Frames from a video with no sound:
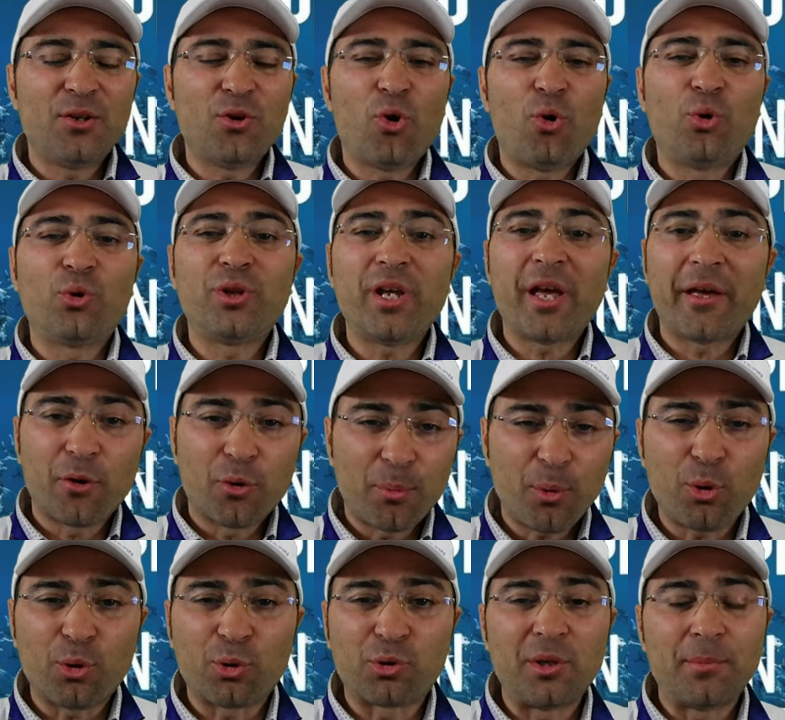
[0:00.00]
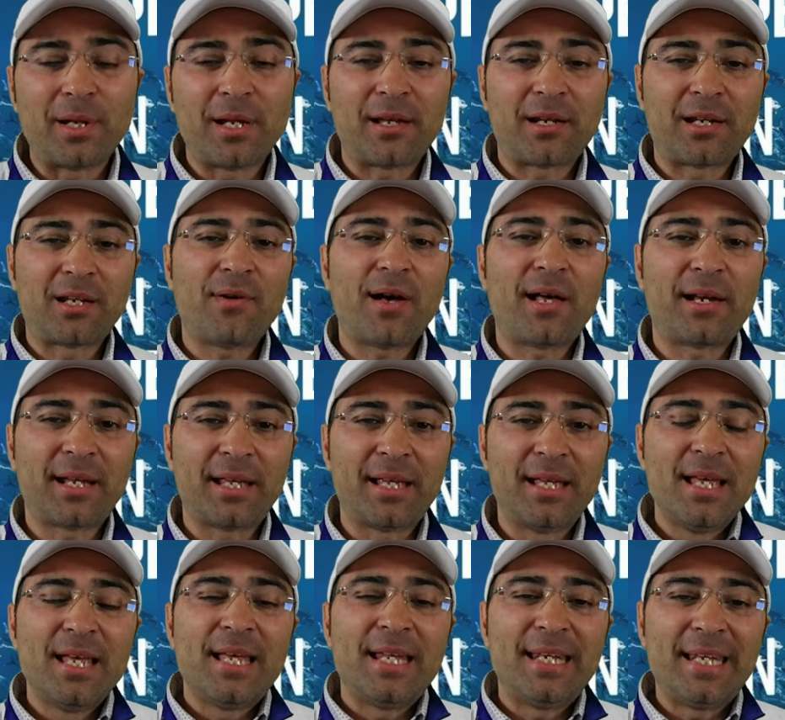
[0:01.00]
o gli aeroporti per arrivare
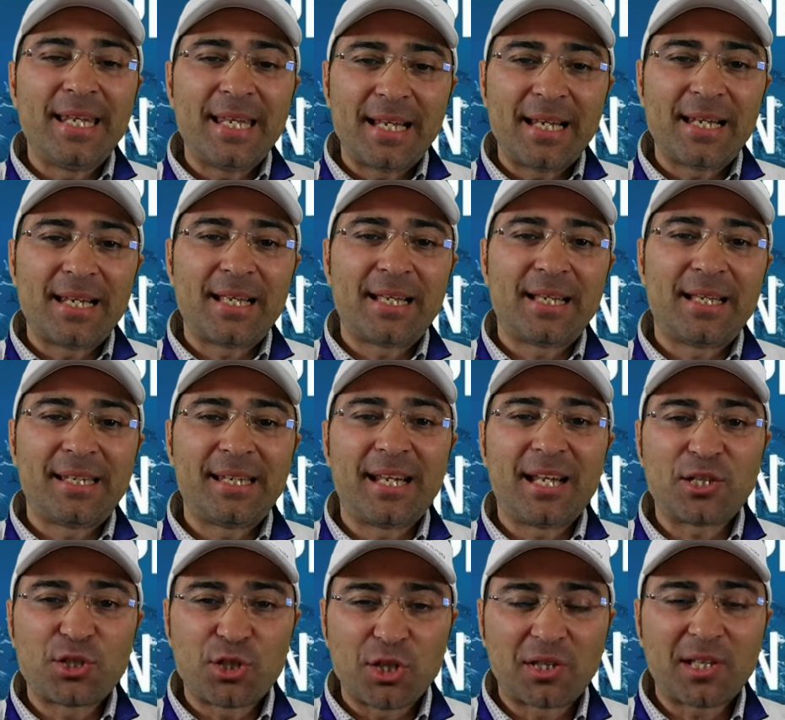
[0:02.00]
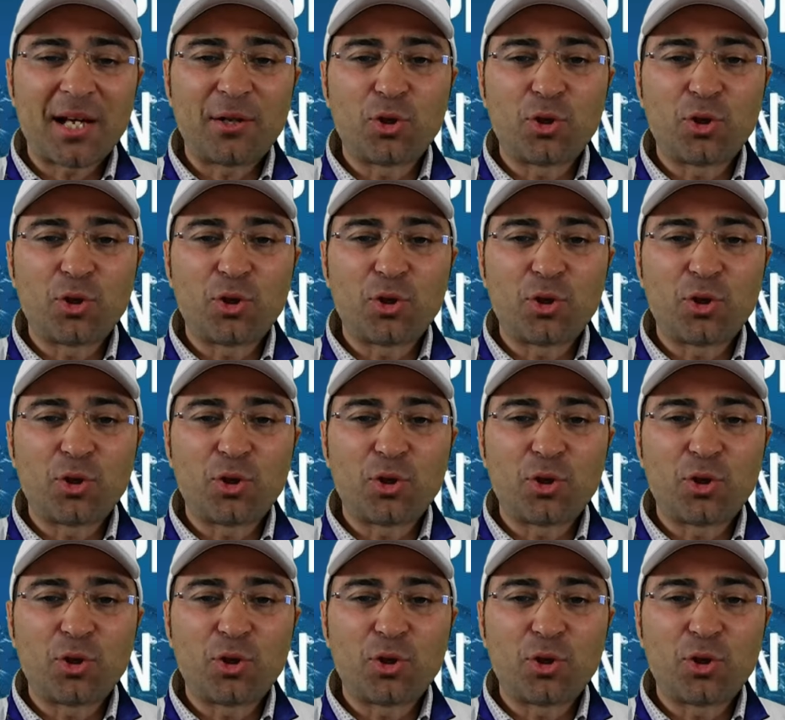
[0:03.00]
nel, nella città